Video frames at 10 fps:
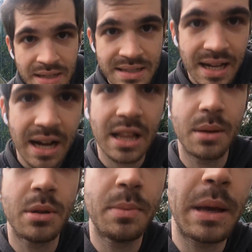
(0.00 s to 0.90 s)

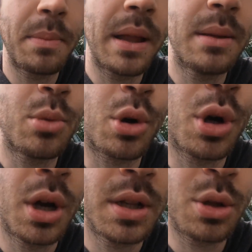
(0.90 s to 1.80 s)
sakatlamanın pek bir anlamı yok.
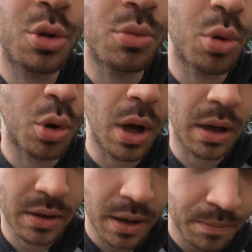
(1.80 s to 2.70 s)
Ne diyorsun bu konu
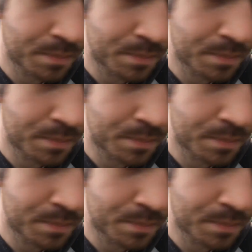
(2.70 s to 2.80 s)
hakkında?